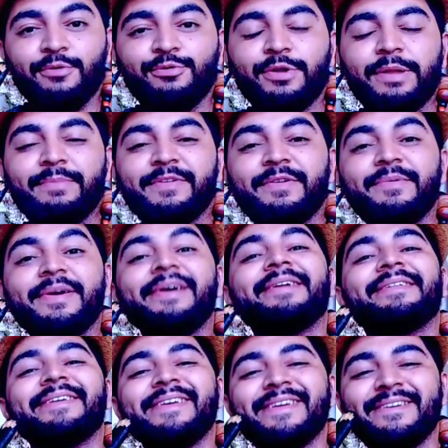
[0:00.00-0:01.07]
Juremi Me
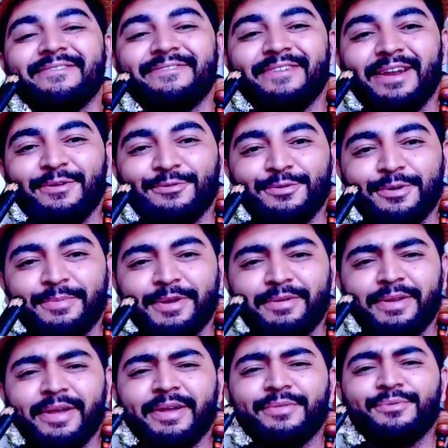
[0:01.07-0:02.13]
encanta Aqui quem fala é o Jeremi
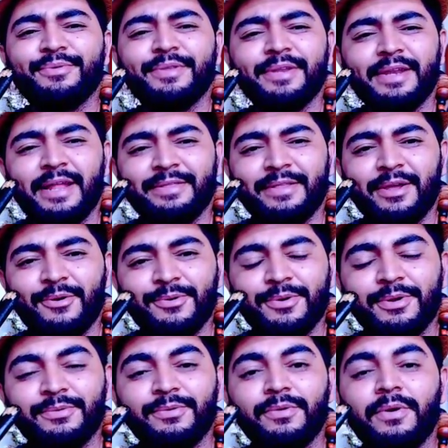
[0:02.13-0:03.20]
Leandro de Natal, Rio
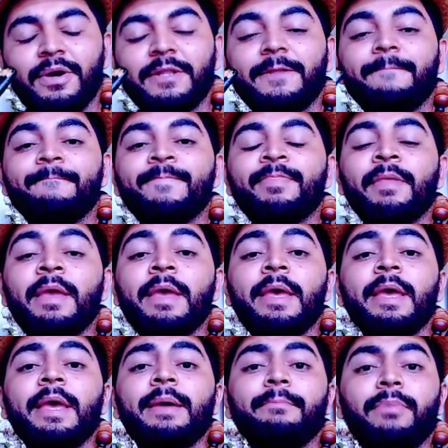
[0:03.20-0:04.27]
Grande do Norte.
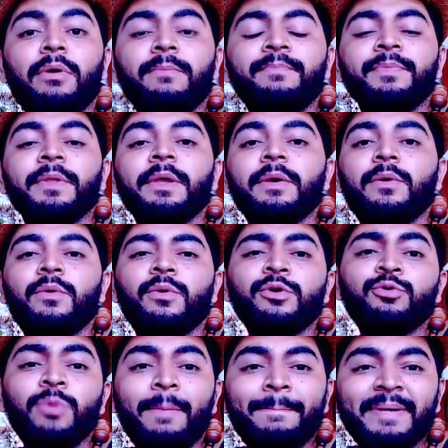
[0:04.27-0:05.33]
Bom,
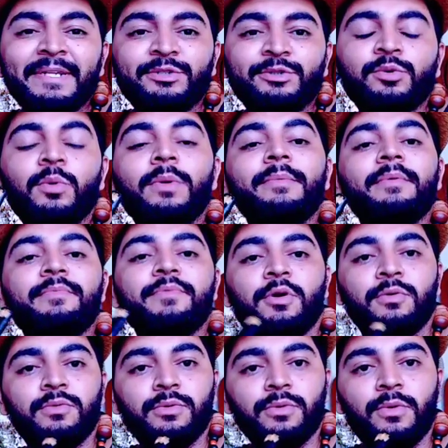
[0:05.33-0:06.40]
hoje uma pessoa me
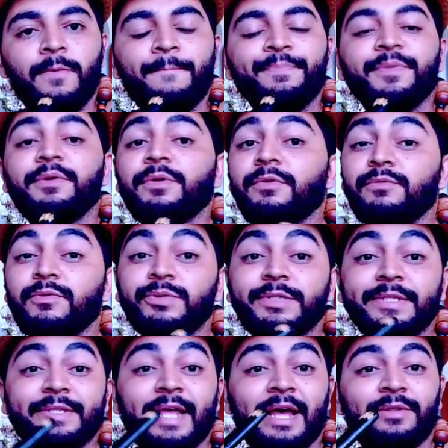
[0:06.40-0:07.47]
procurou, eu não vou
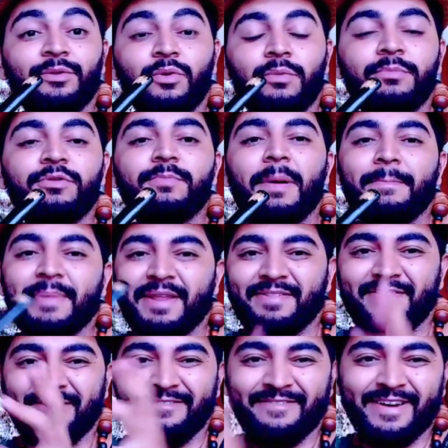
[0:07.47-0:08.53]
citar nomes para
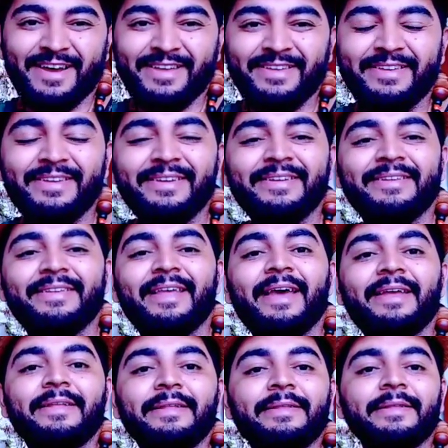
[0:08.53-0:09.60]
preservar aí né, a
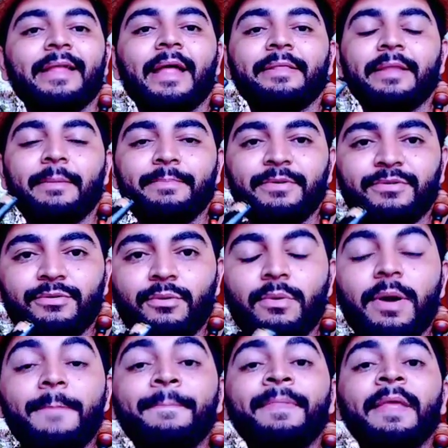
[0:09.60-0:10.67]
identidade da
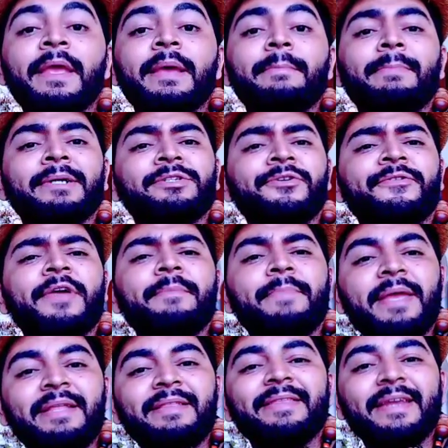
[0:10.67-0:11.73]
pessoa, mas eu fiquei
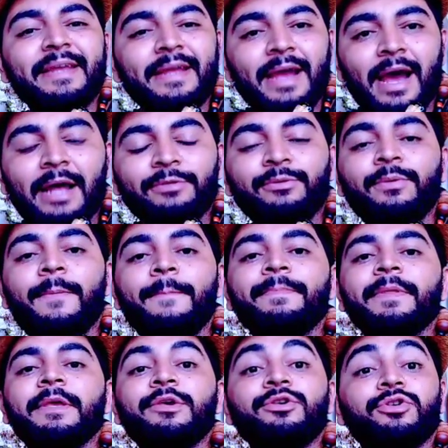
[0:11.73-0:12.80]
bem intrigado
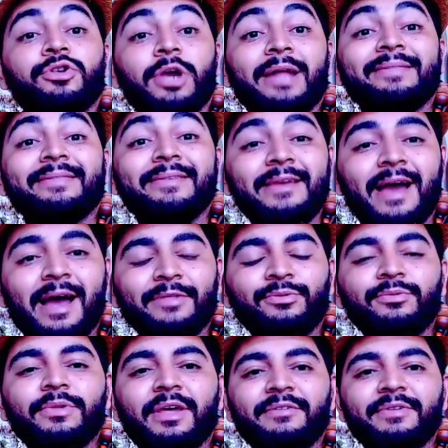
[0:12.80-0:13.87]
e
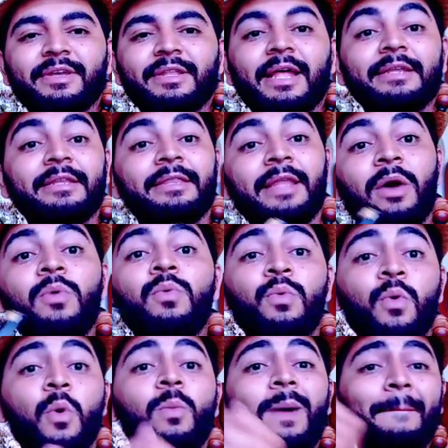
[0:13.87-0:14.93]
chateado, na verdade, não
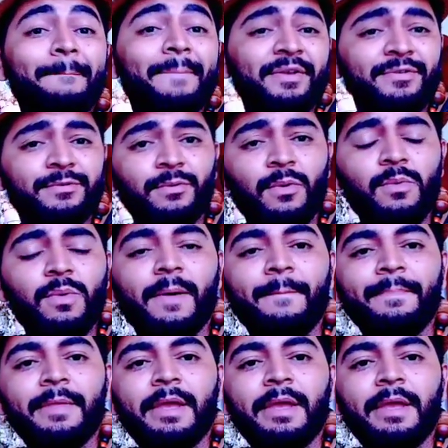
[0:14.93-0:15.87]
com a pessoa,